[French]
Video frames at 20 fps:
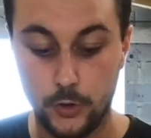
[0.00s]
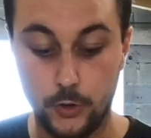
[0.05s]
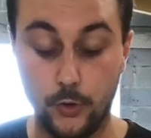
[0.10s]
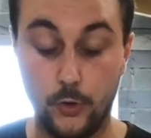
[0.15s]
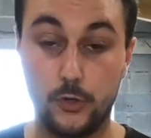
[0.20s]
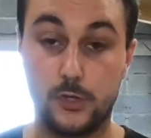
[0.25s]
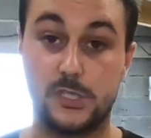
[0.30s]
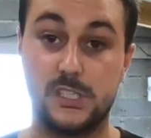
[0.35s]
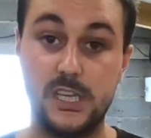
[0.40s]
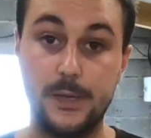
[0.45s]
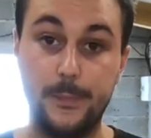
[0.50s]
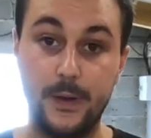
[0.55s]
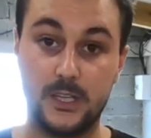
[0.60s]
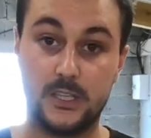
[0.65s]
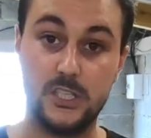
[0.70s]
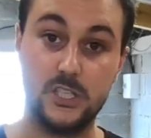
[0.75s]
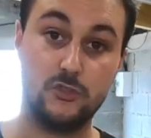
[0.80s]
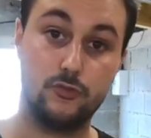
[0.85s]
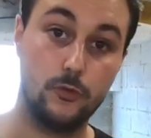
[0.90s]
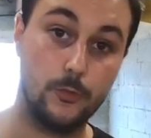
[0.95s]
Donc, c'est
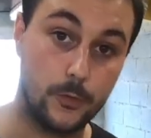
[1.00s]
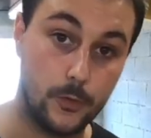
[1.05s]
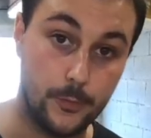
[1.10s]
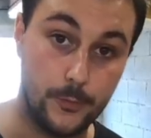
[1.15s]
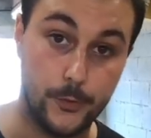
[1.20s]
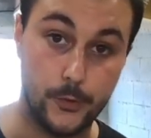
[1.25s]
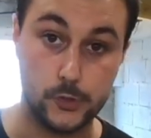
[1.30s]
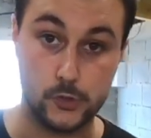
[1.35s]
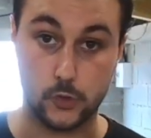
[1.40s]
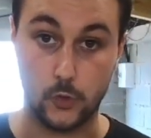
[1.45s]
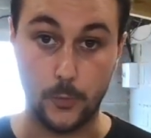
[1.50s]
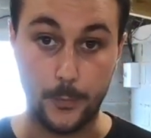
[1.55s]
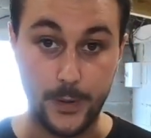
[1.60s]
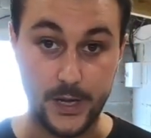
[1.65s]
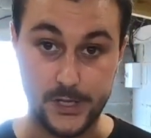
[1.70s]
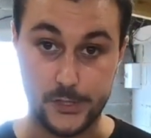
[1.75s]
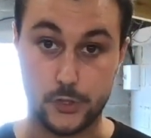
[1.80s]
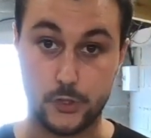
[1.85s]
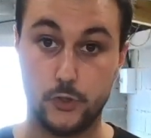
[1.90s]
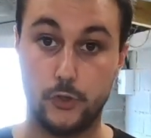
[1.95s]
parti, je vous propose, on
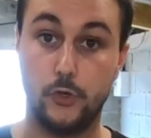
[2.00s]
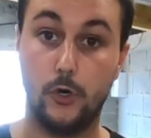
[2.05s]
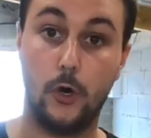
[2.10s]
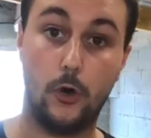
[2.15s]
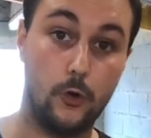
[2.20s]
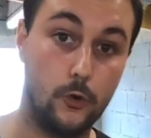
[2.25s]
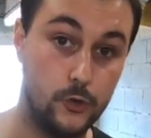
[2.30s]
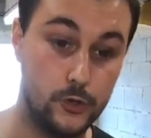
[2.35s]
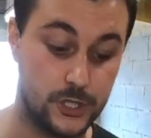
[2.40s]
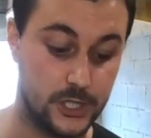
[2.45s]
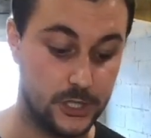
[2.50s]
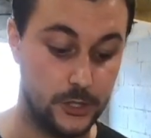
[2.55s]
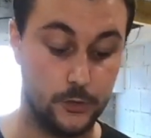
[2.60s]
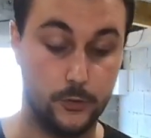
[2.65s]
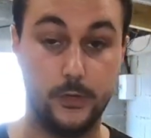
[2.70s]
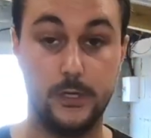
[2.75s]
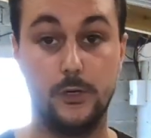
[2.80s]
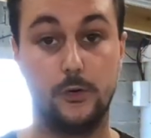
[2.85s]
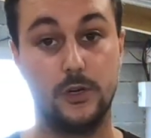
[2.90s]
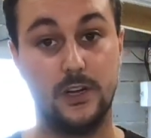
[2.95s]
passe dehors au jet
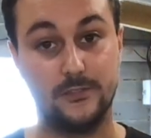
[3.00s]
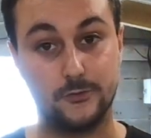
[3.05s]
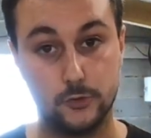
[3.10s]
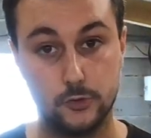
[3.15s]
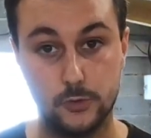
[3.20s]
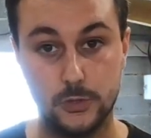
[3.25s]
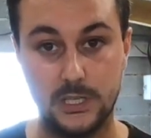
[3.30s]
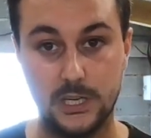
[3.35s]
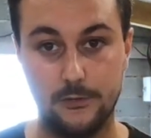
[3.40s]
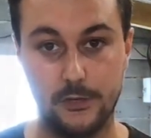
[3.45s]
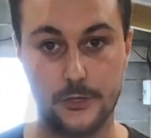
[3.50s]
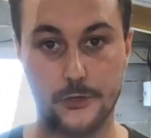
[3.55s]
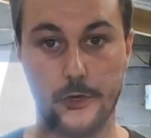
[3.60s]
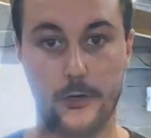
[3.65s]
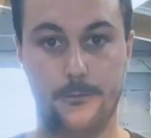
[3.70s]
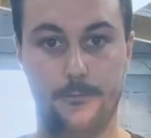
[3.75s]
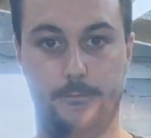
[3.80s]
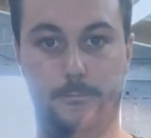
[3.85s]
d'eau et on lave tout de suite la voiture.